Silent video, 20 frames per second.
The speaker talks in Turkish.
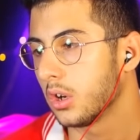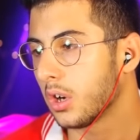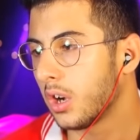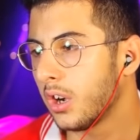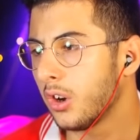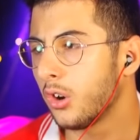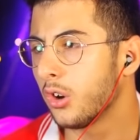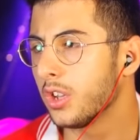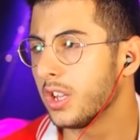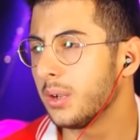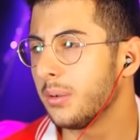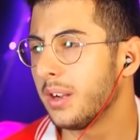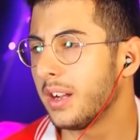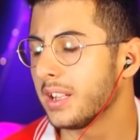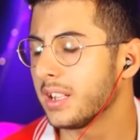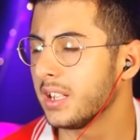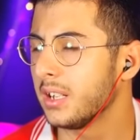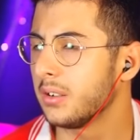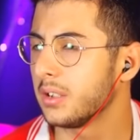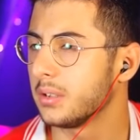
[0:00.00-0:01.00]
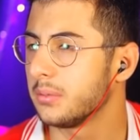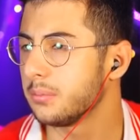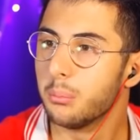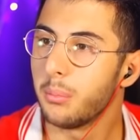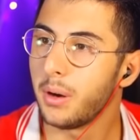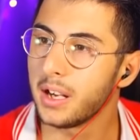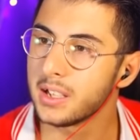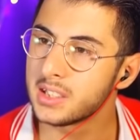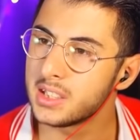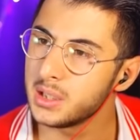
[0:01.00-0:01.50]
Kanka olayı ben anlayamadım.
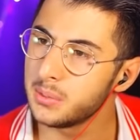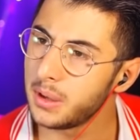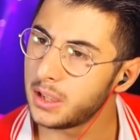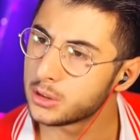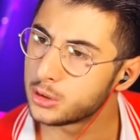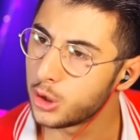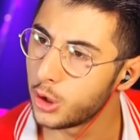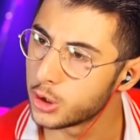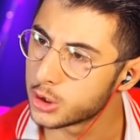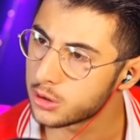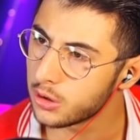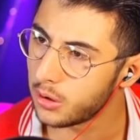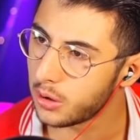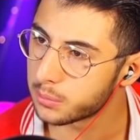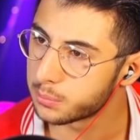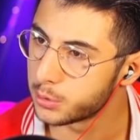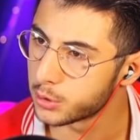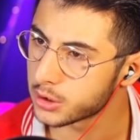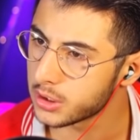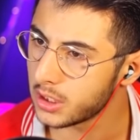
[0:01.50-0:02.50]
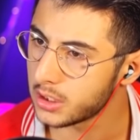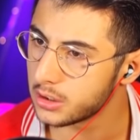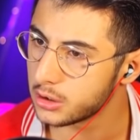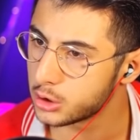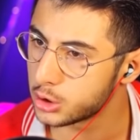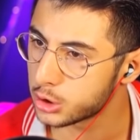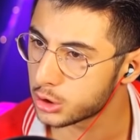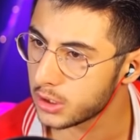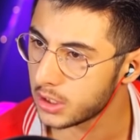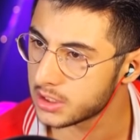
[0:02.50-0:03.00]
Mantığı ben çözdüm bak.
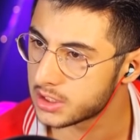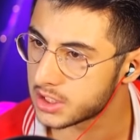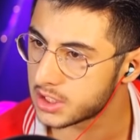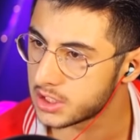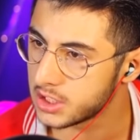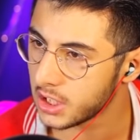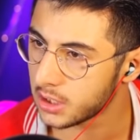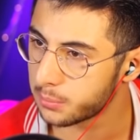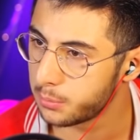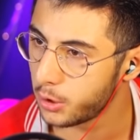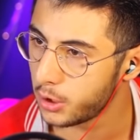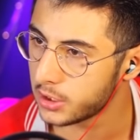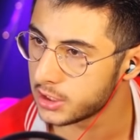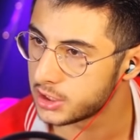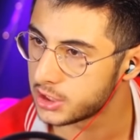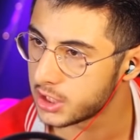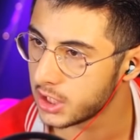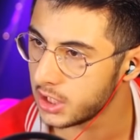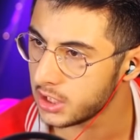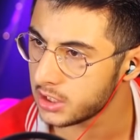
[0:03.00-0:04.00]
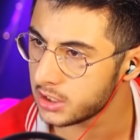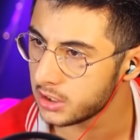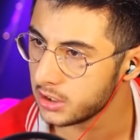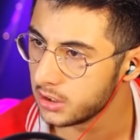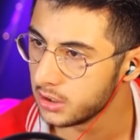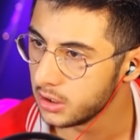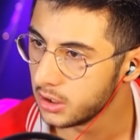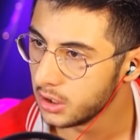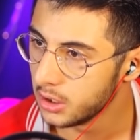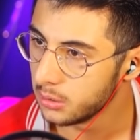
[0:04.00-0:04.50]
Buradan şuradan çıkacak. Böyle gidecek.
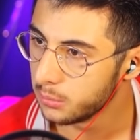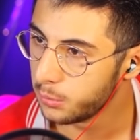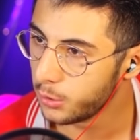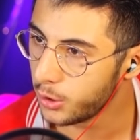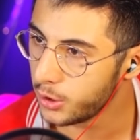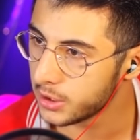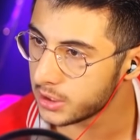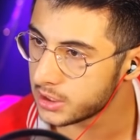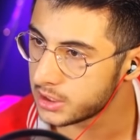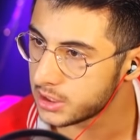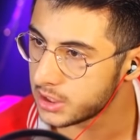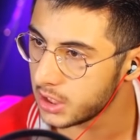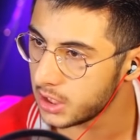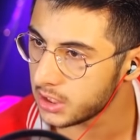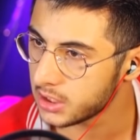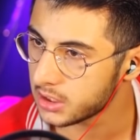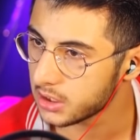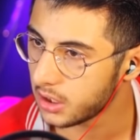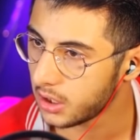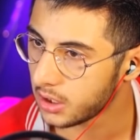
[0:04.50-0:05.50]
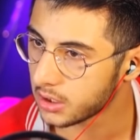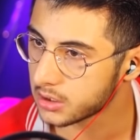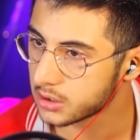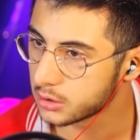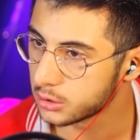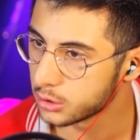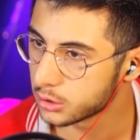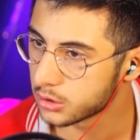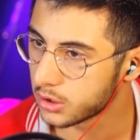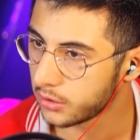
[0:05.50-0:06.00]
Böyle gidecek.
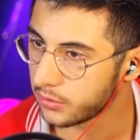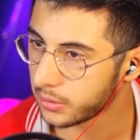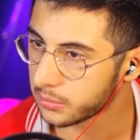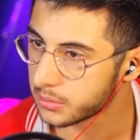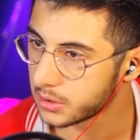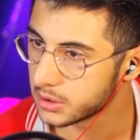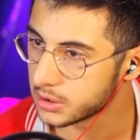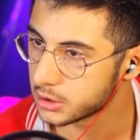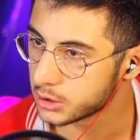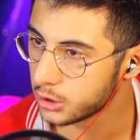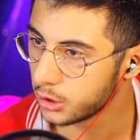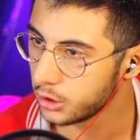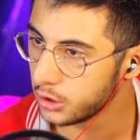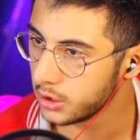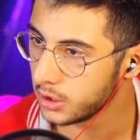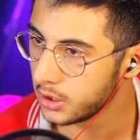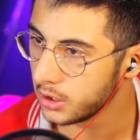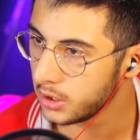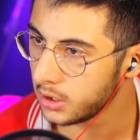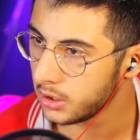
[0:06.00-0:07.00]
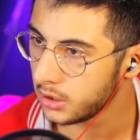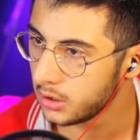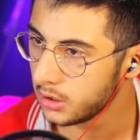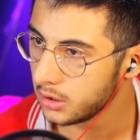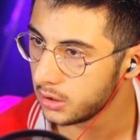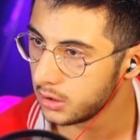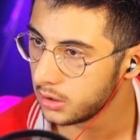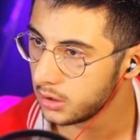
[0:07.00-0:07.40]
Ak dur kafam karıştı. Şöyle.